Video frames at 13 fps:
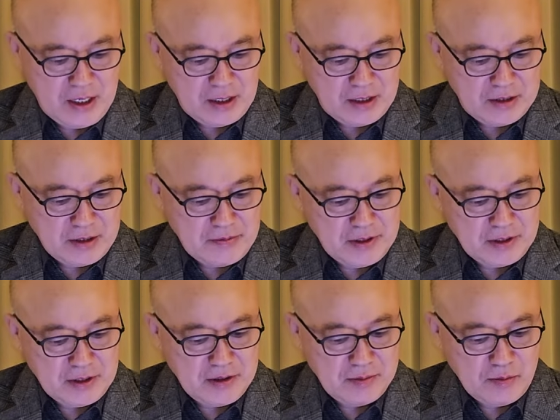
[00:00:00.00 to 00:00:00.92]

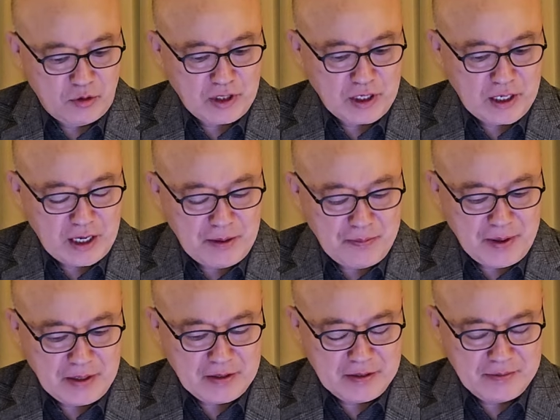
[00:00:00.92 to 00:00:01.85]
이재명이 목에
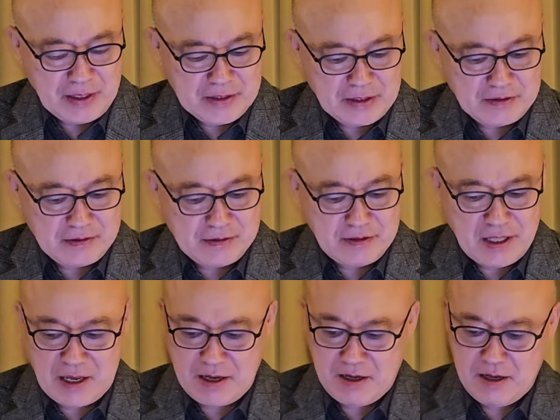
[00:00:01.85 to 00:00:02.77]
칼빵을
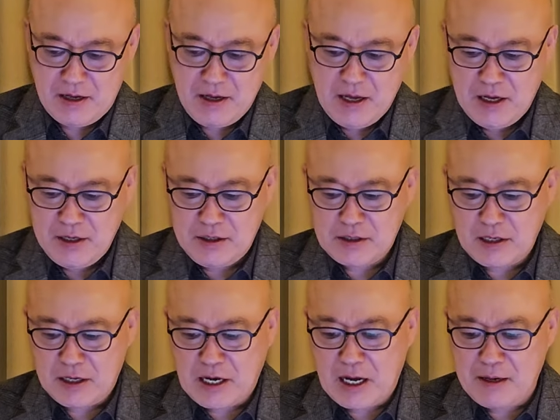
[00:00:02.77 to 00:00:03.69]
맞았는데 이렇게
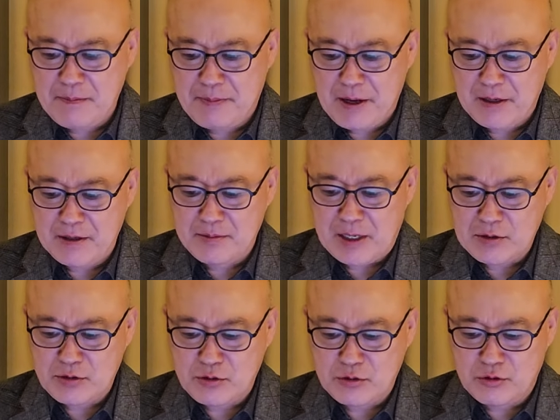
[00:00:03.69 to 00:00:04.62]
칼빵을
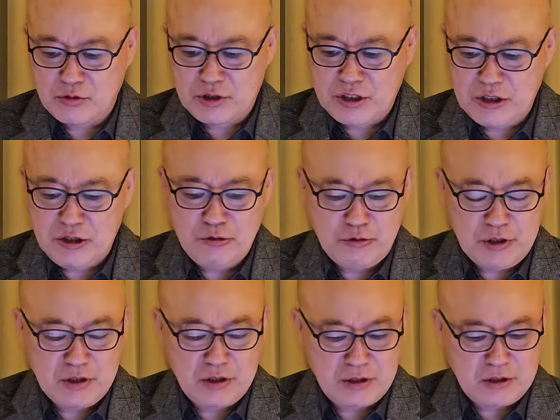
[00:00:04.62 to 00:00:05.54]
맞고도
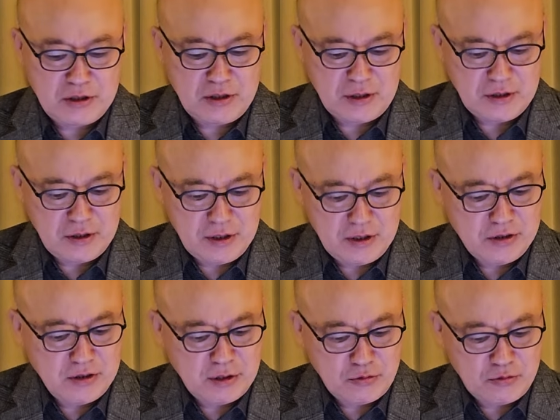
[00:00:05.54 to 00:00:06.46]
지지율이 떨어지는
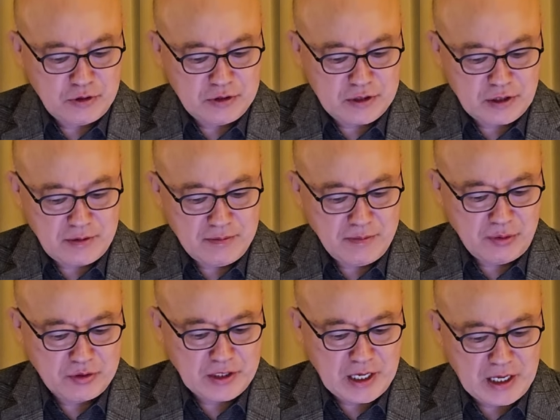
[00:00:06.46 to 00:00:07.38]
이런 경우는 처음
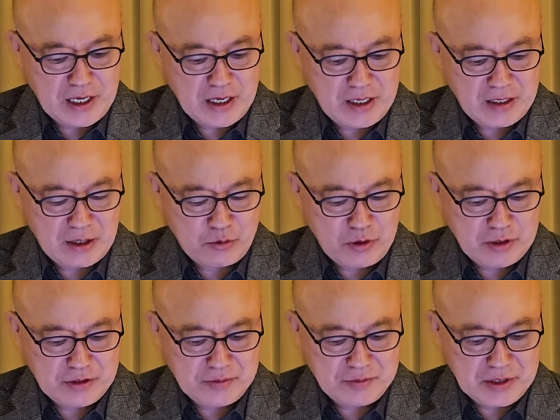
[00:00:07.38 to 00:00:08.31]
본다라고
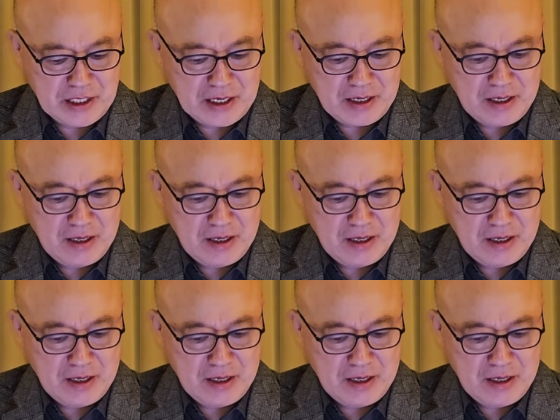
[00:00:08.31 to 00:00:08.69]
했습니다.